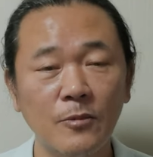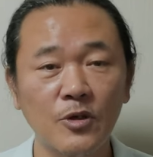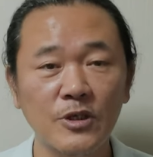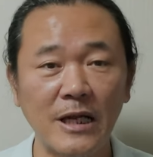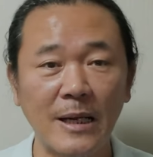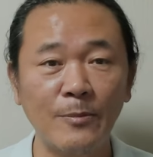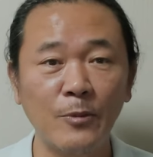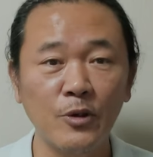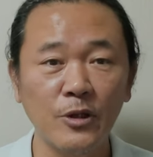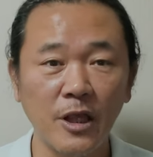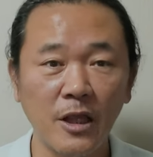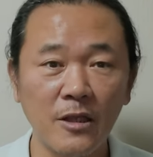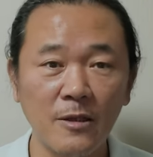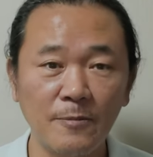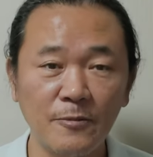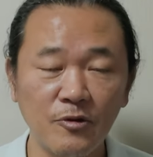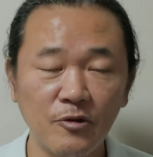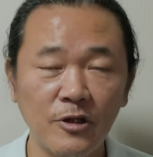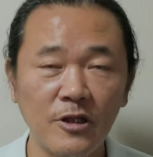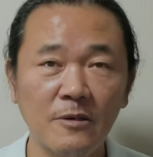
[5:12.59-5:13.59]
뭐
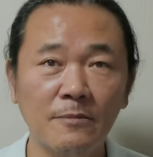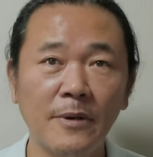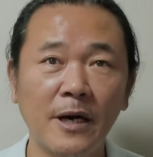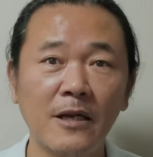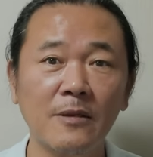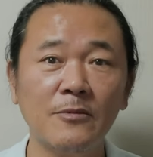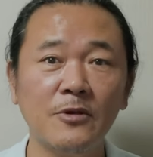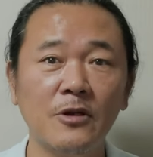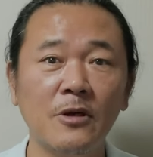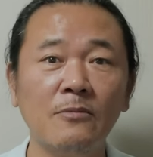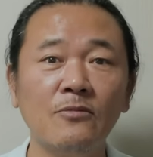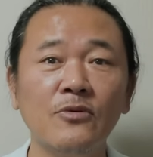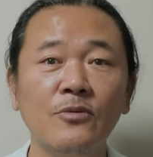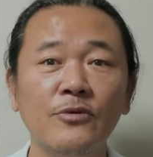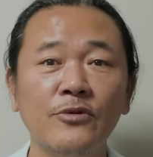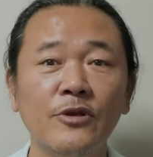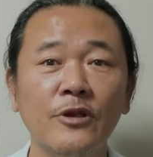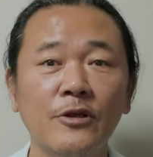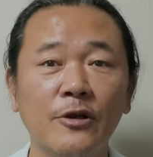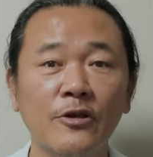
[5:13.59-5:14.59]
잘못된 수 있는 발음 이런
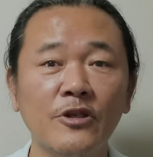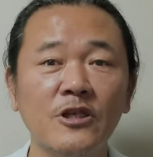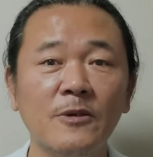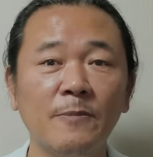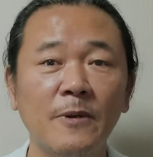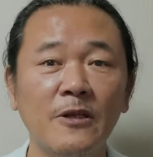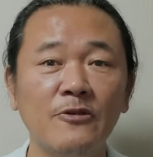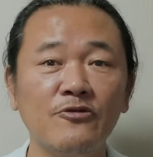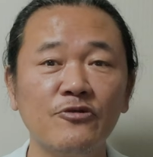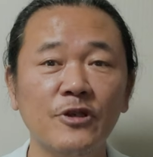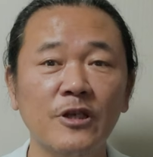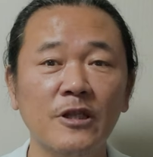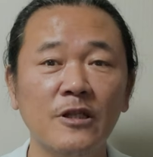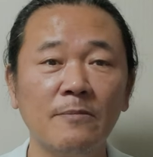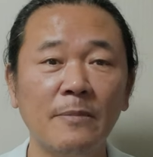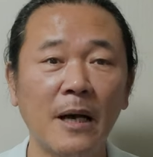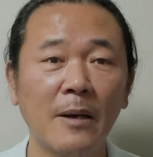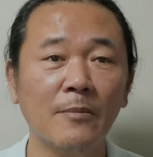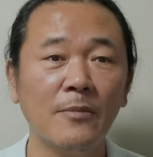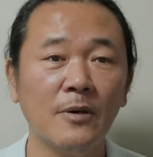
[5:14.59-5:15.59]
부분들 을 연습할 수
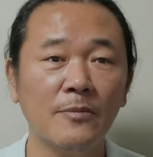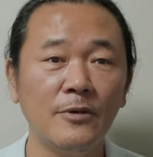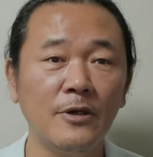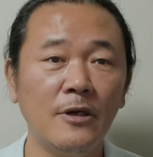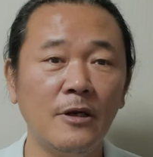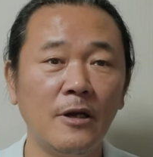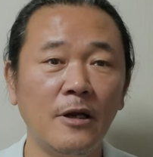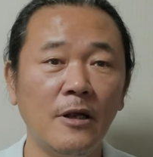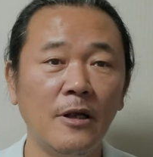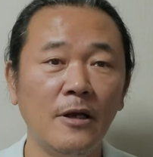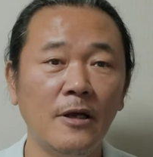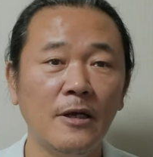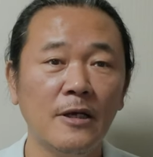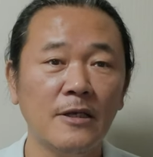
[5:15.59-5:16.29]
있는 방법을